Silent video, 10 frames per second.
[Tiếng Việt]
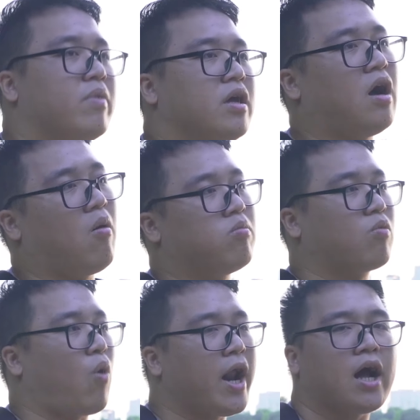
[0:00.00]
bị hỏng
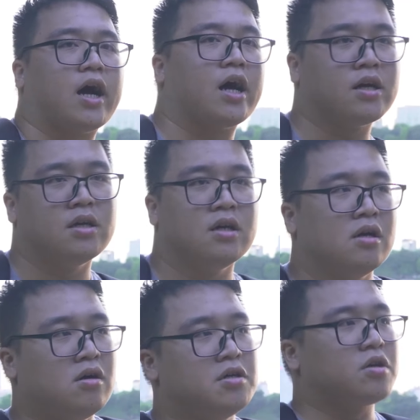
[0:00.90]
quá nặng cả.
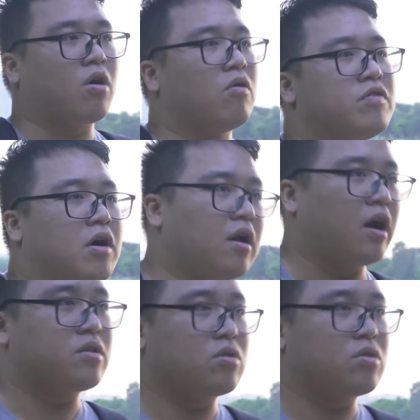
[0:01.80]
Nó chỉ có thường là